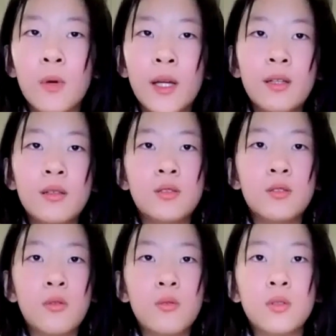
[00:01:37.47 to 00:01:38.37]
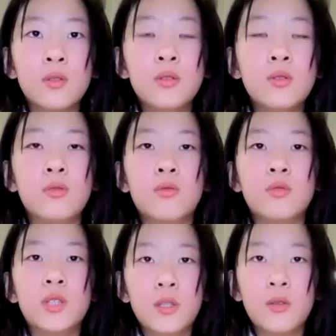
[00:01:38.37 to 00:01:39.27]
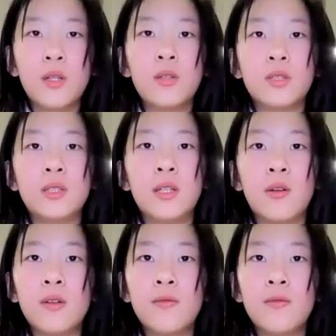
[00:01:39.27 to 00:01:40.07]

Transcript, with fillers: 为中国君主社会后期的